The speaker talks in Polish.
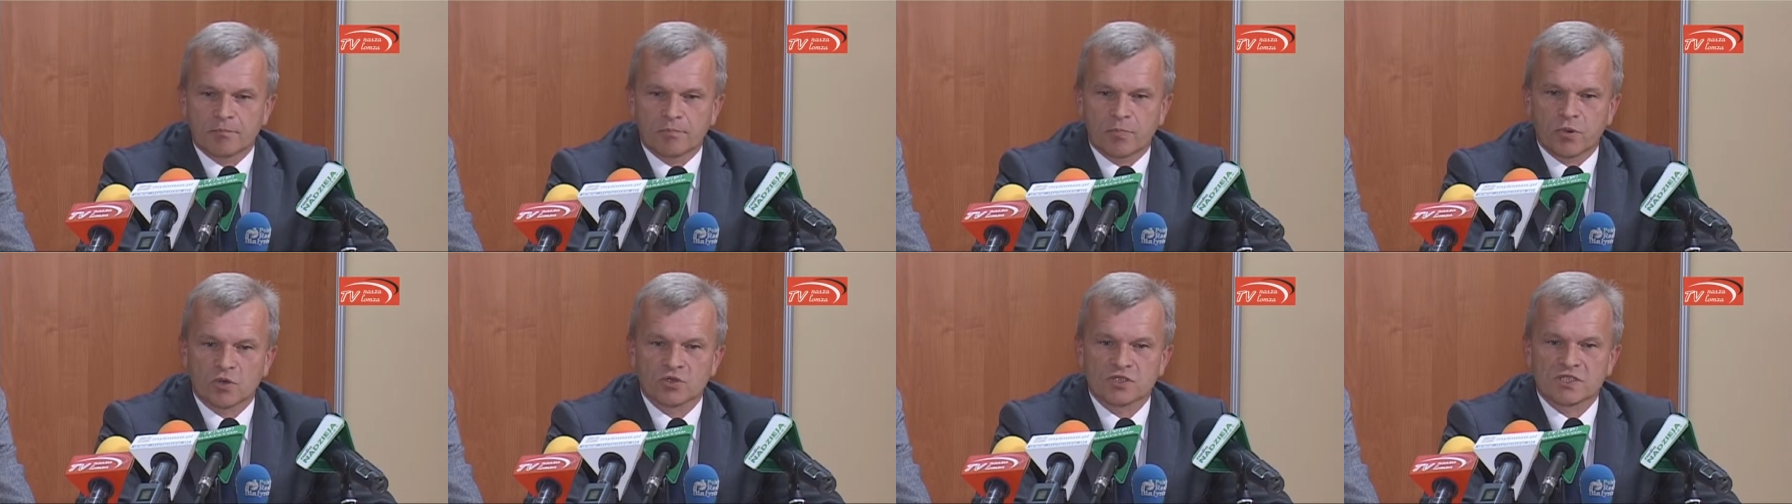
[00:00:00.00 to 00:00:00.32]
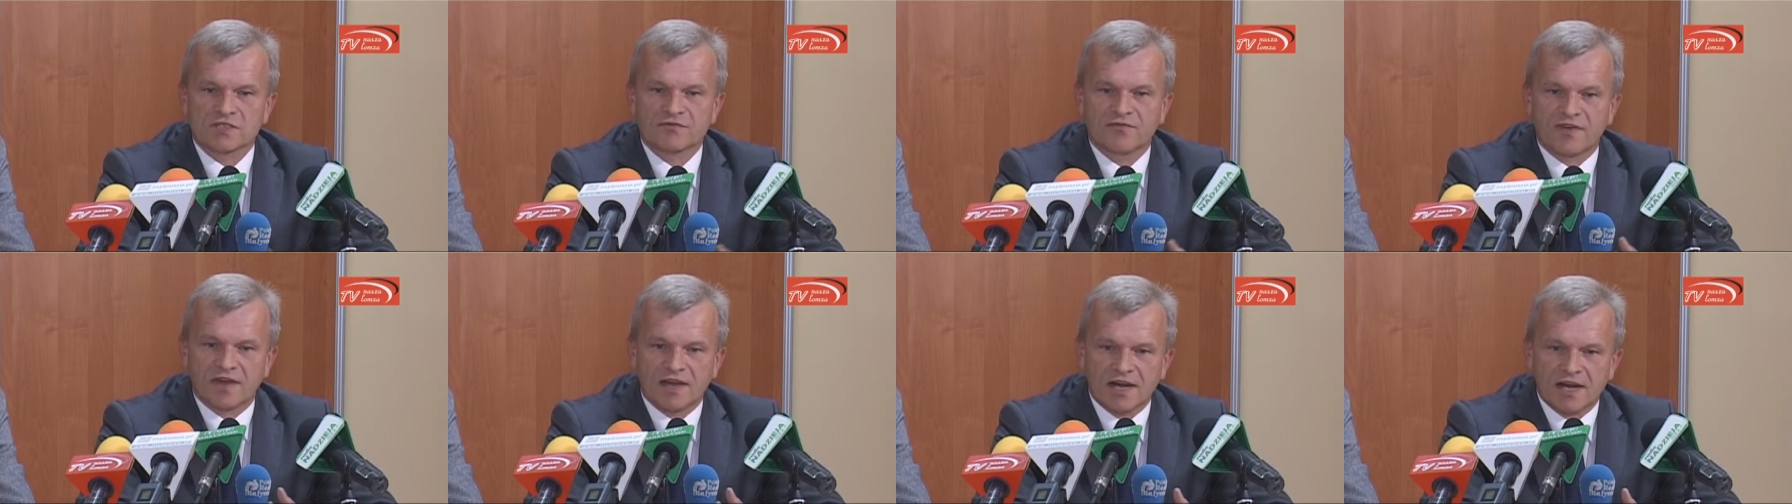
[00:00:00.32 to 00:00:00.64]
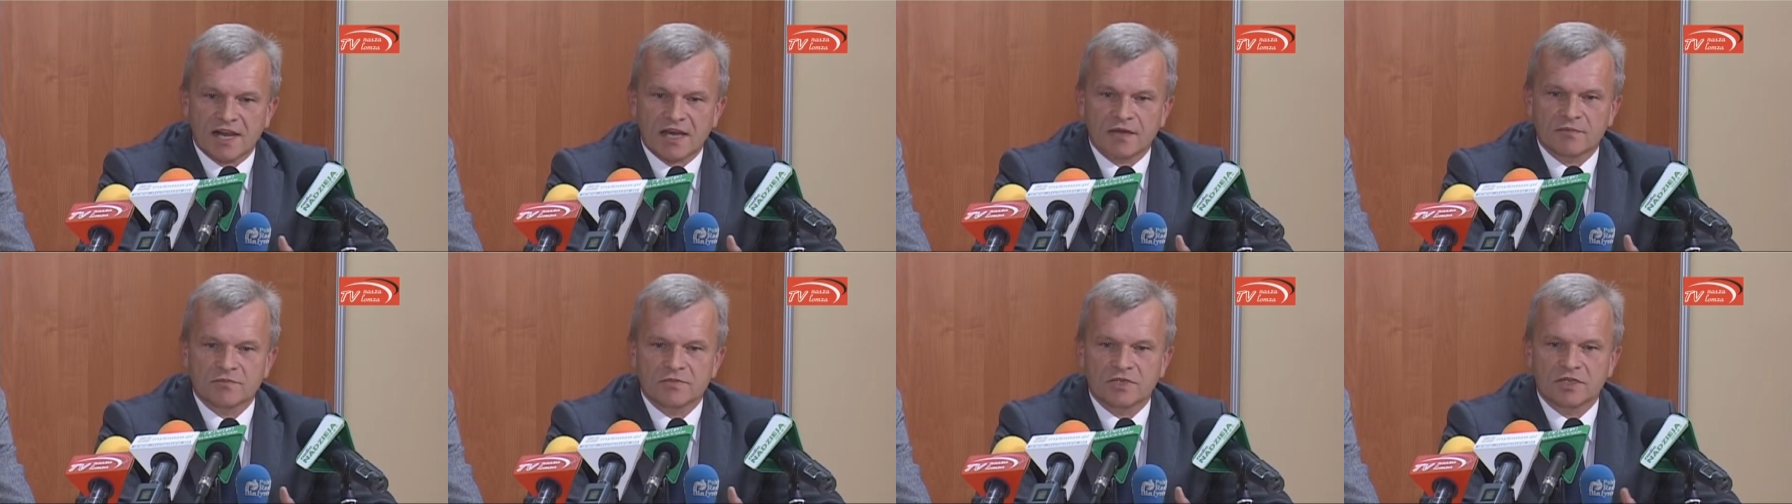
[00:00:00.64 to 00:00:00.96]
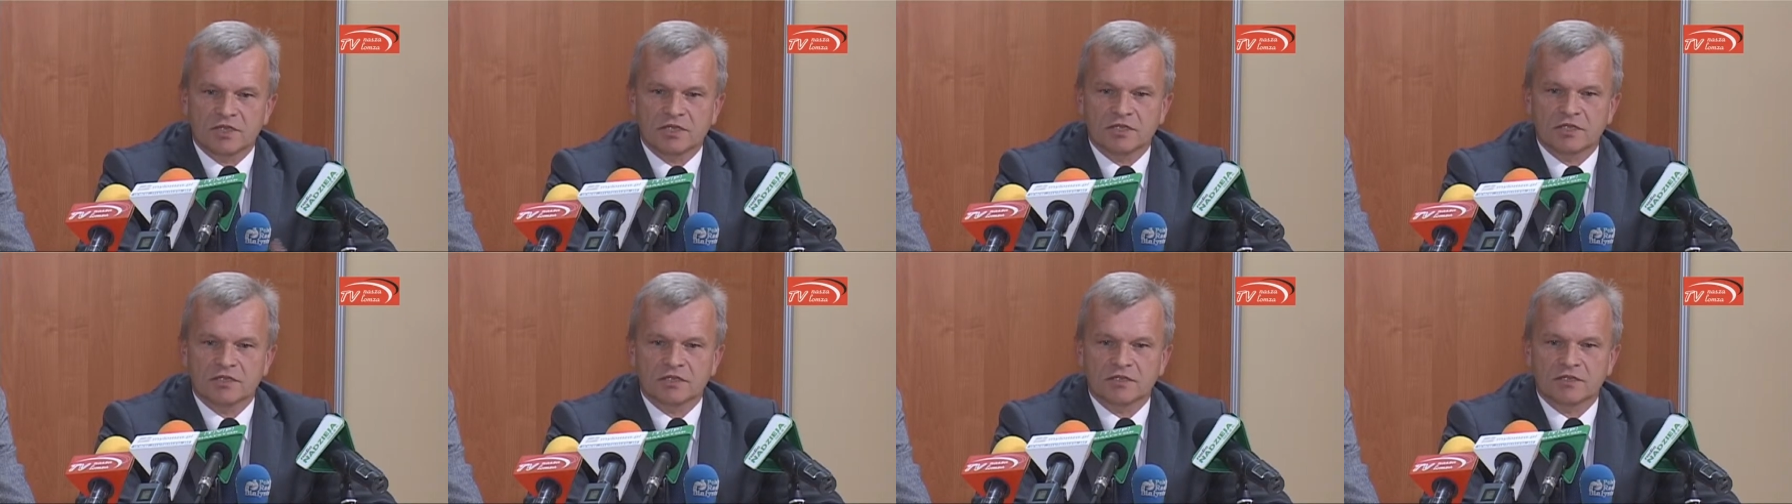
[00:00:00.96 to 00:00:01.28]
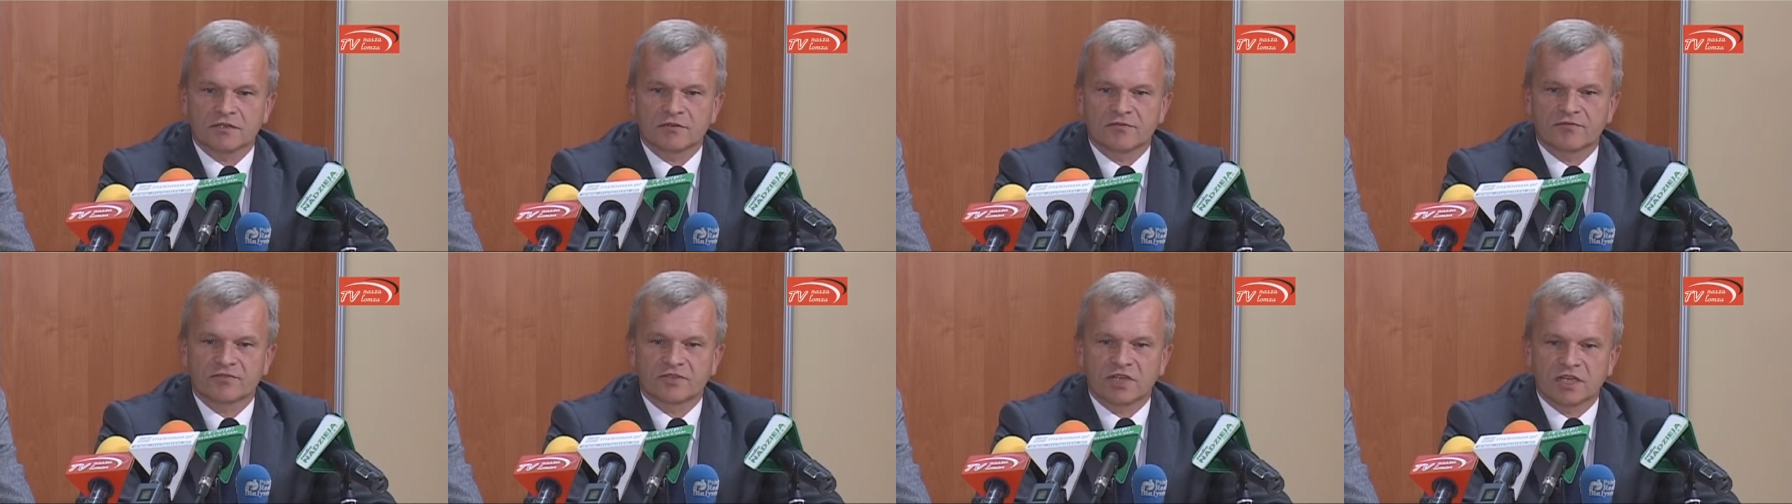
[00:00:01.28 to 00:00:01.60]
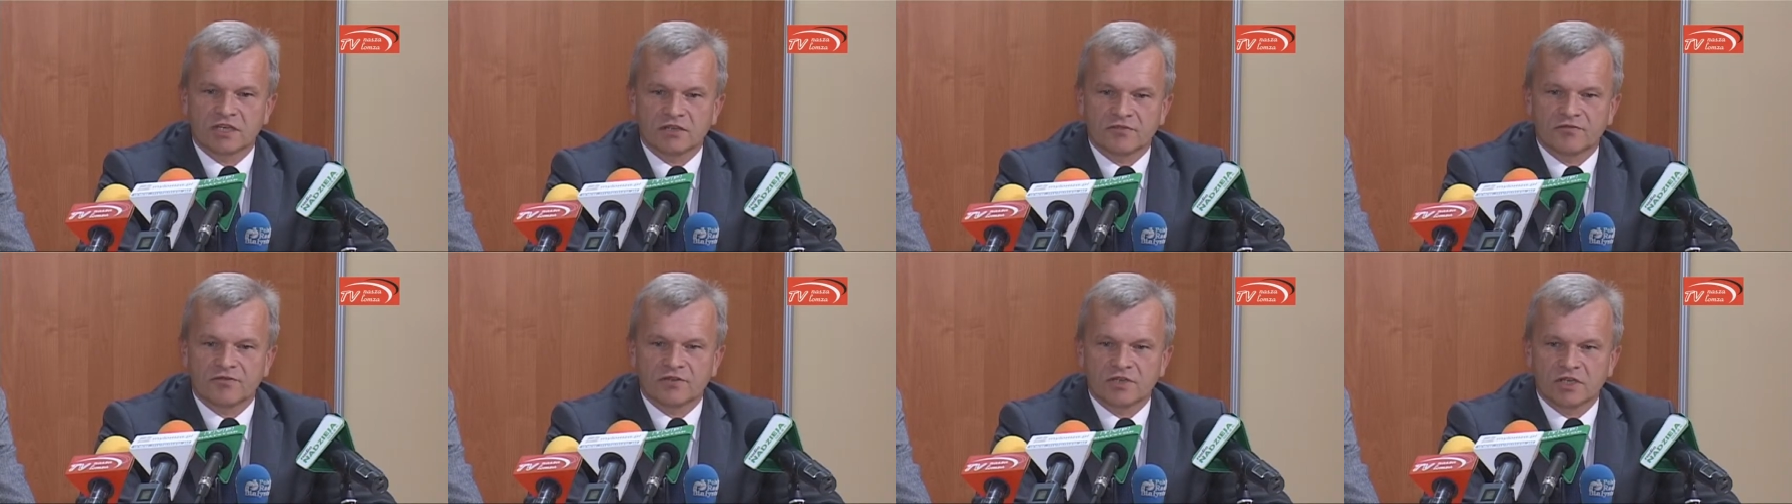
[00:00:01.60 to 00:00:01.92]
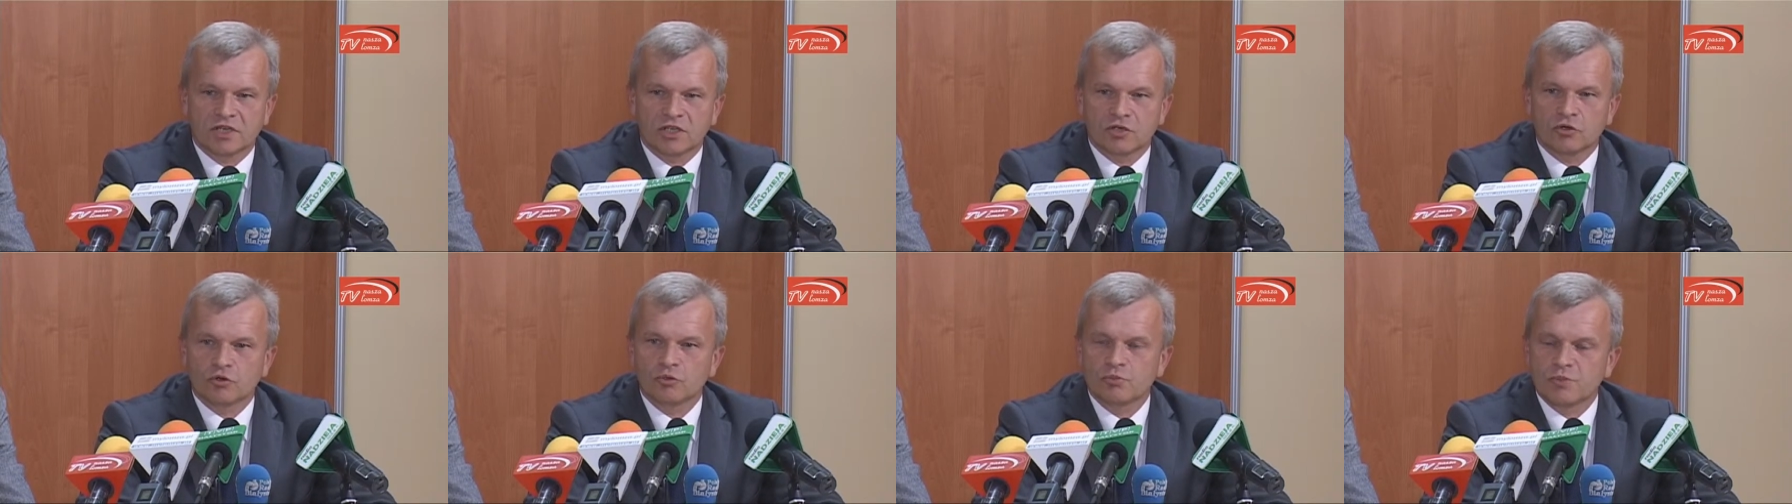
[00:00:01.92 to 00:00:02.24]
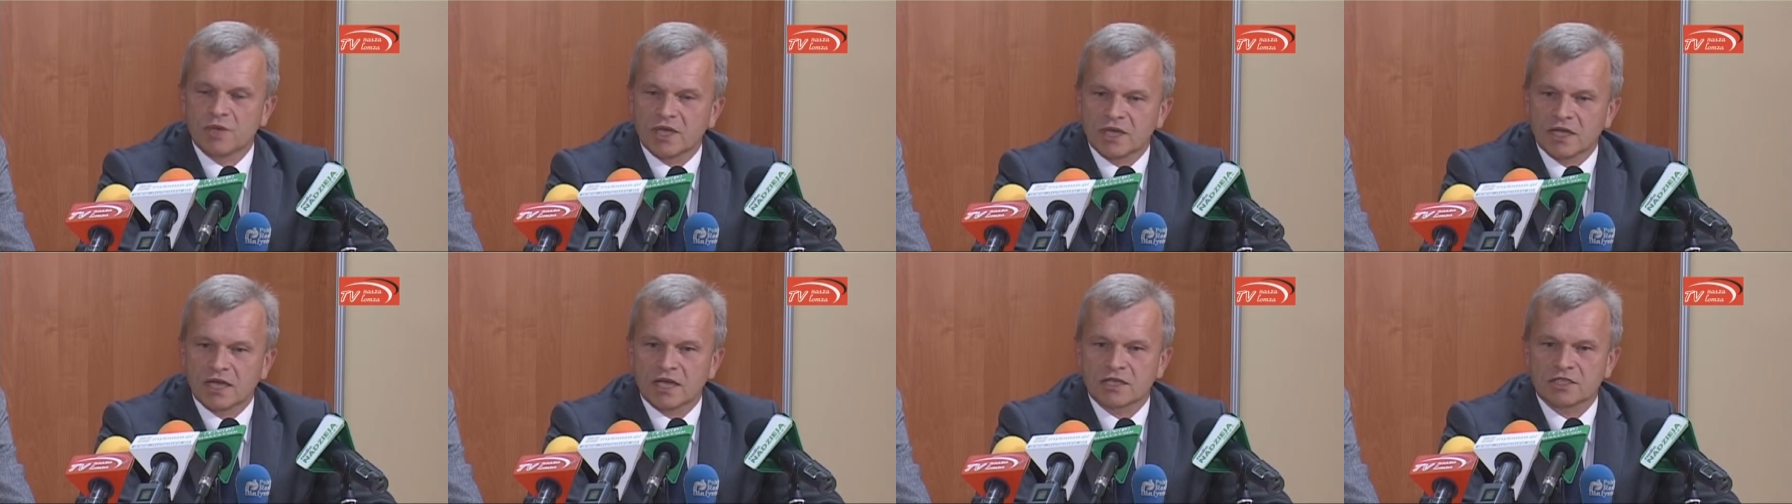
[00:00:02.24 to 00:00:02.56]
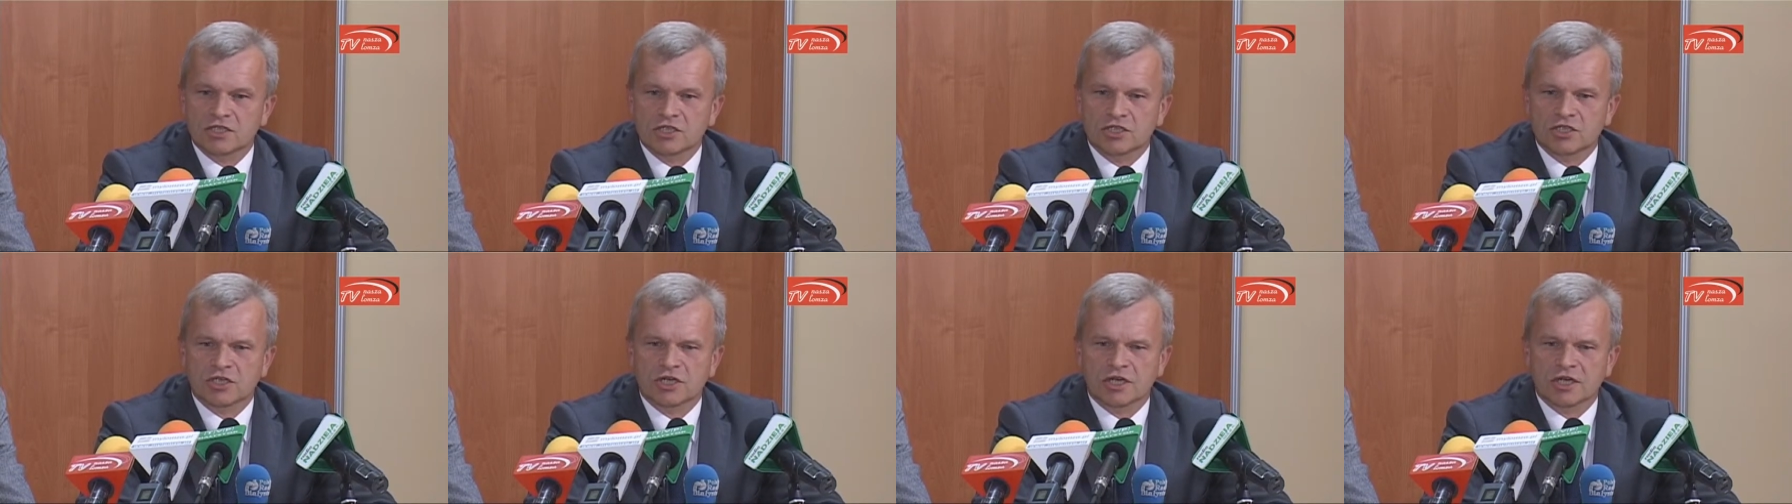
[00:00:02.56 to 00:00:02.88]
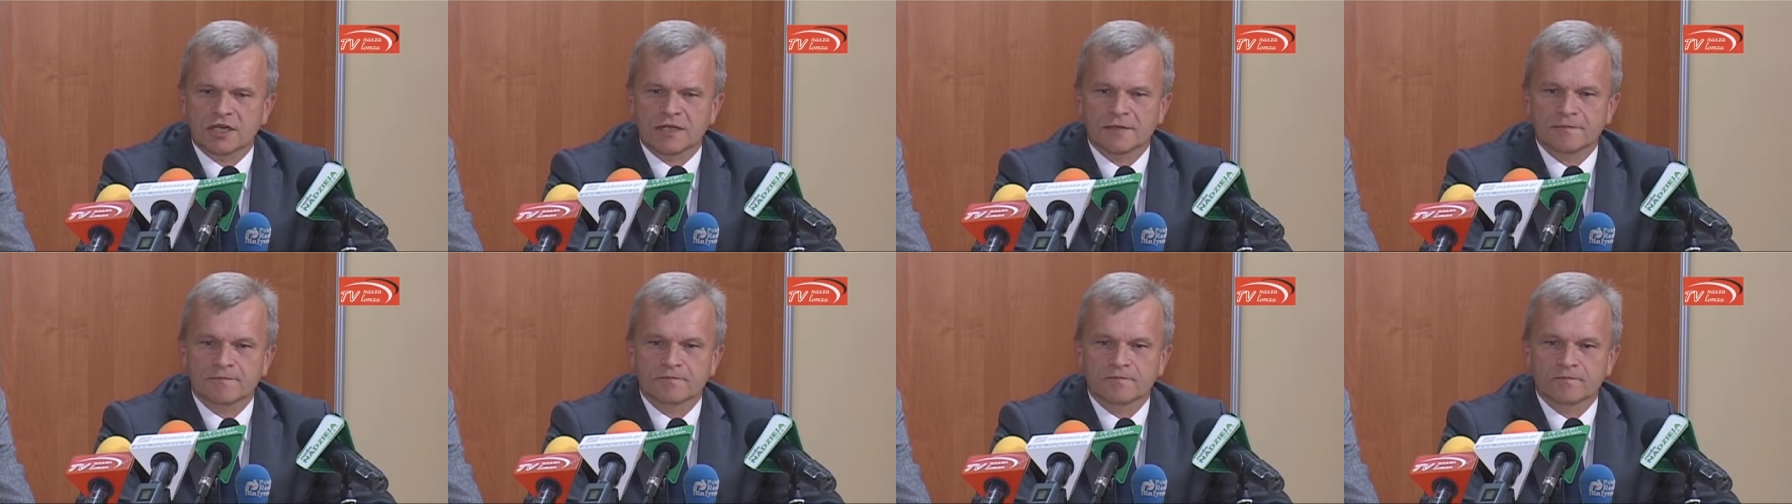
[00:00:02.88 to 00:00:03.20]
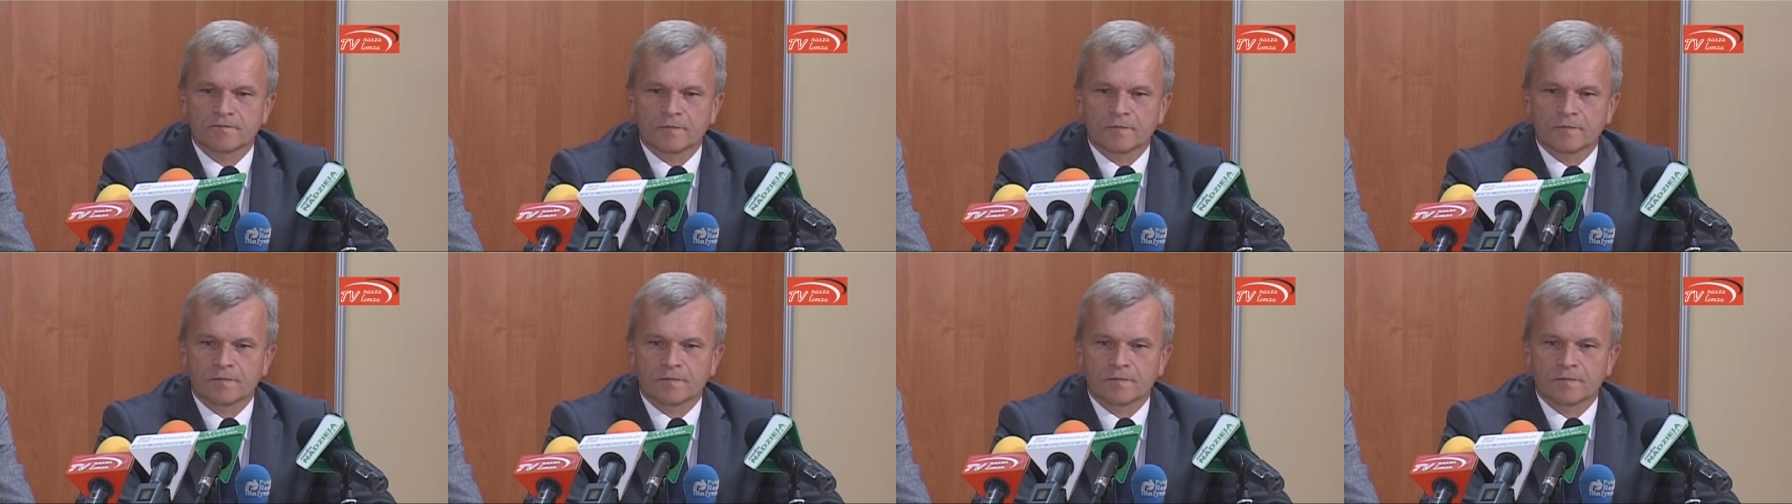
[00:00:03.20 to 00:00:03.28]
pozwala mi w tej chwili ubiegać się